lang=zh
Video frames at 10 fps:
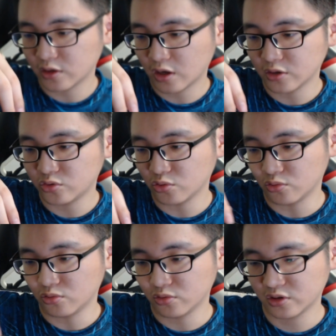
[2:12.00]
那
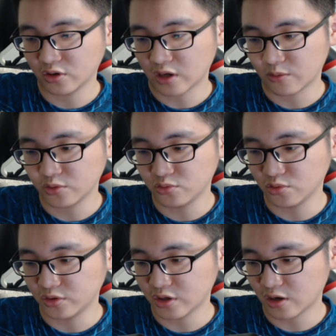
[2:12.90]
就要赶快去
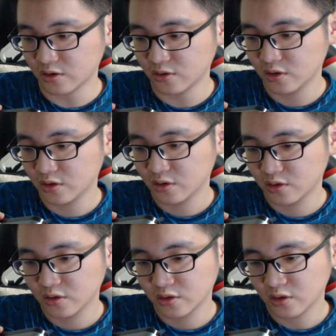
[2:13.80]
弄一下了。
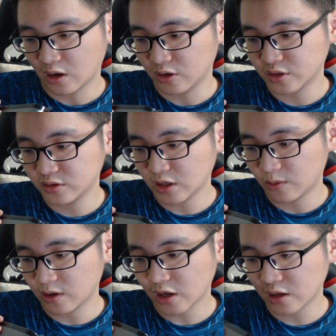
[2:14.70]
然后剩下的
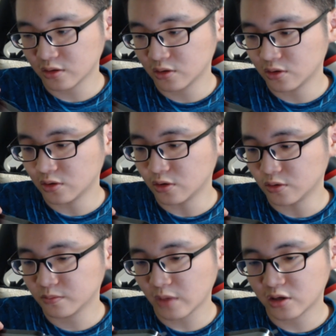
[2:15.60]
话，它的
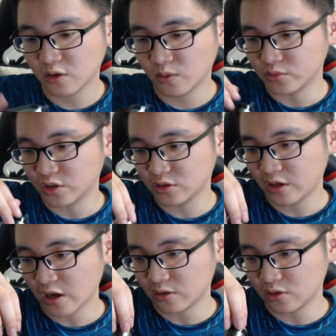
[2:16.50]
麦克风我记得是
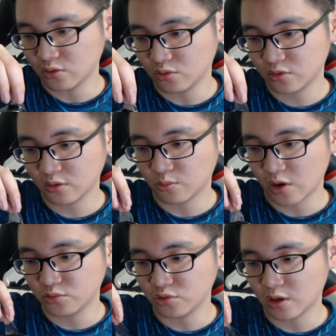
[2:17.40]
两格，那我还
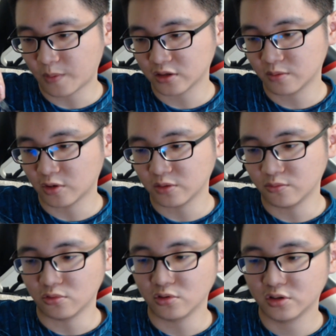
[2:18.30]
是觉得要把这个毛线
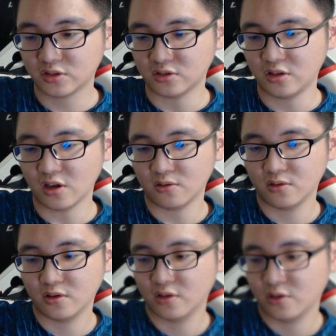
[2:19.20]
膜撕掉，
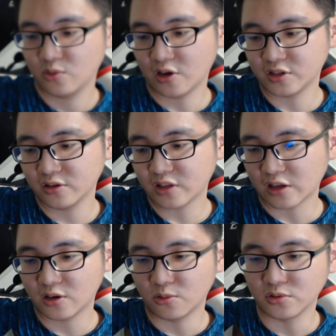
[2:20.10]
因为好像要挡
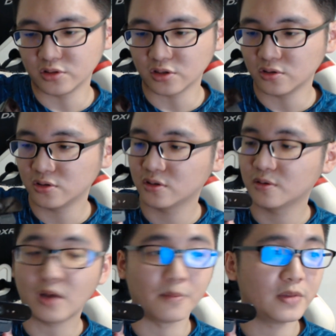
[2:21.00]
到我的这个
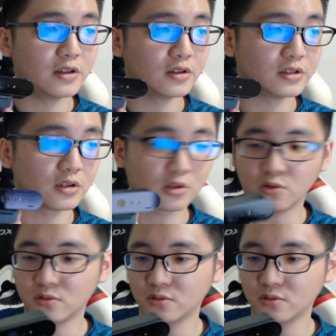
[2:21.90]
旁边的这个孔，